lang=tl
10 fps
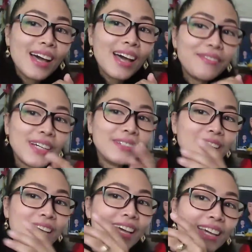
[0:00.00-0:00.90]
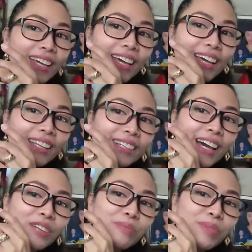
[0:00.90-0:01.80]
Have a good day and
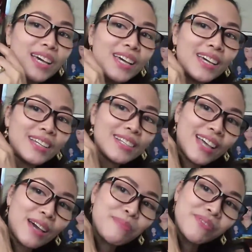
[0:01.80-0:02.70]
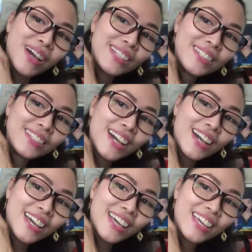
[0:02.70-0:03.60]
God bless. Happy
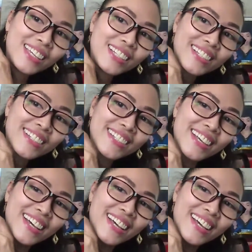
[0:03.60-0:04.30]
Valentine's.